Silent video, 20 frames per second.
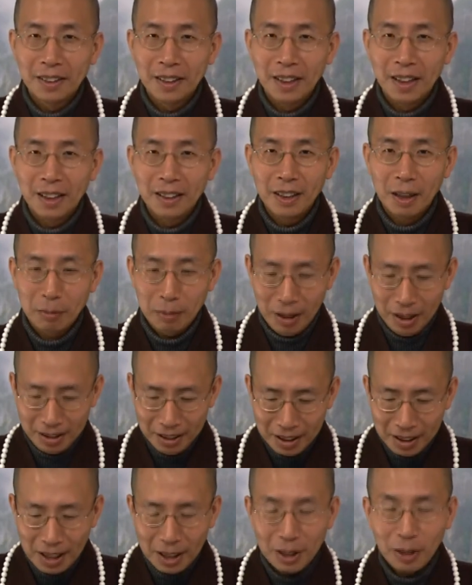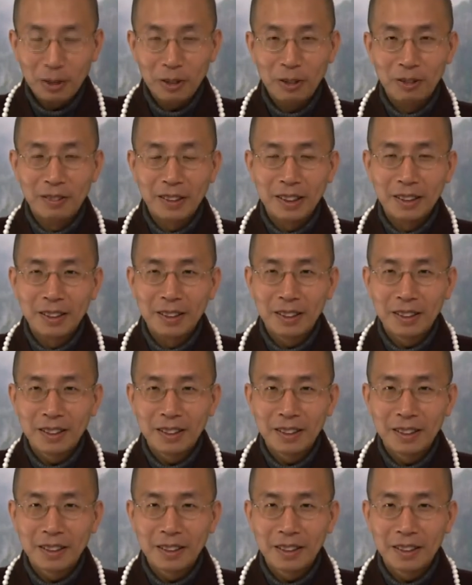啊！要不然你也有一份
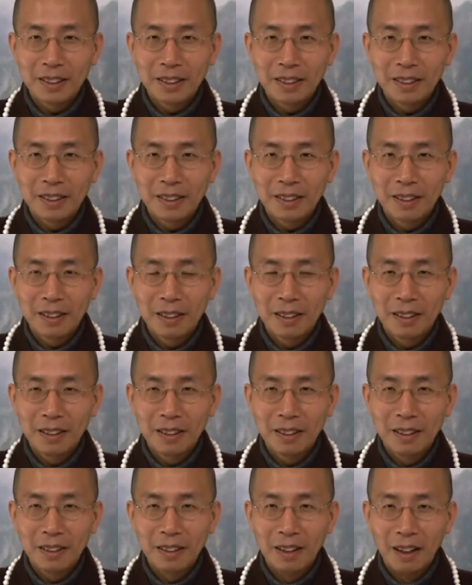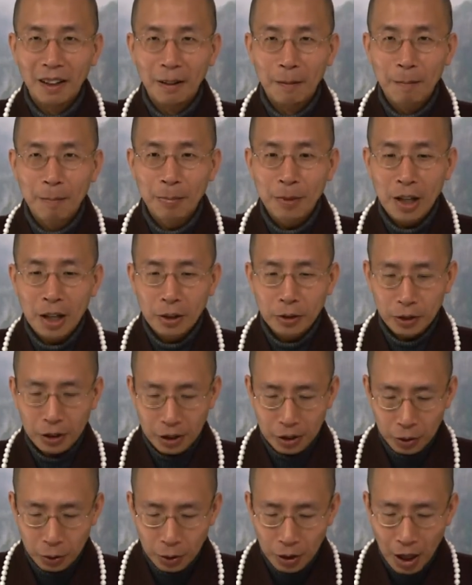啊！所
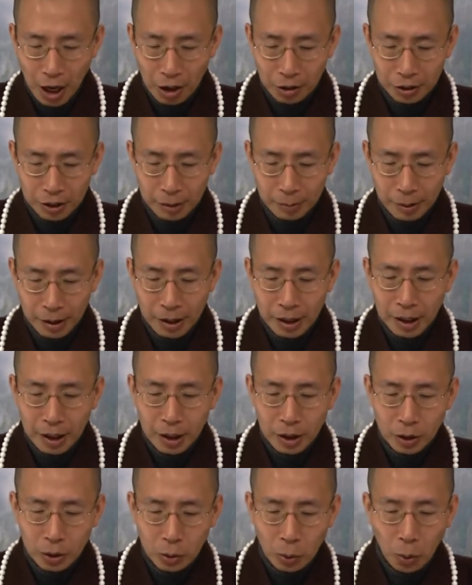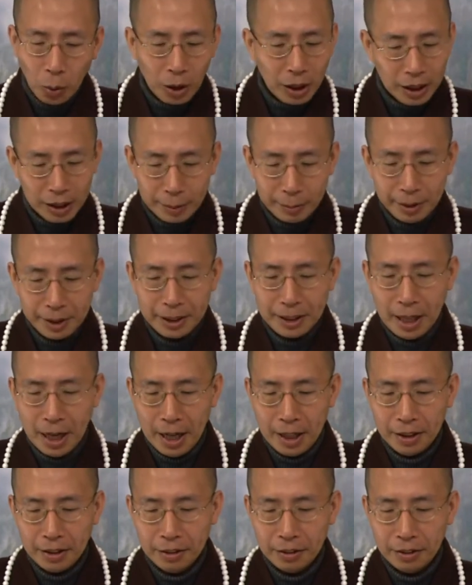以最好是什么？多给他们
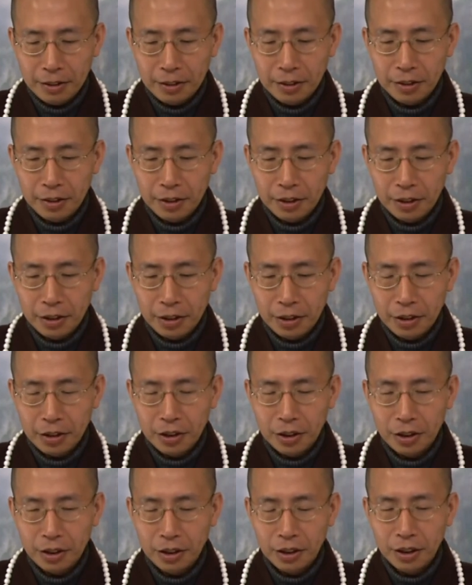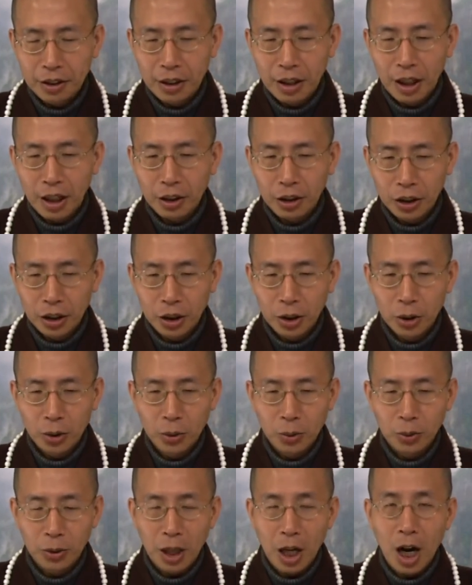讲啊，吃
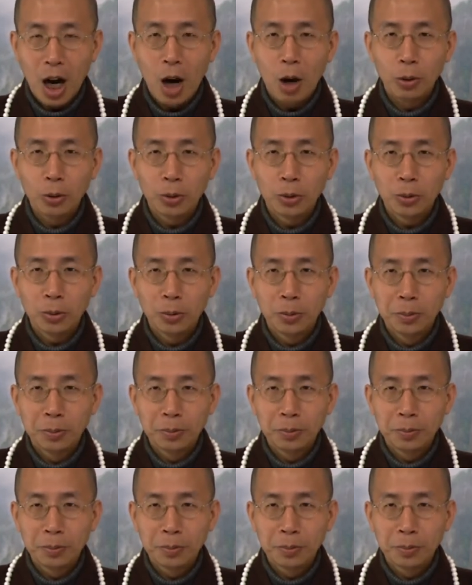素的好处，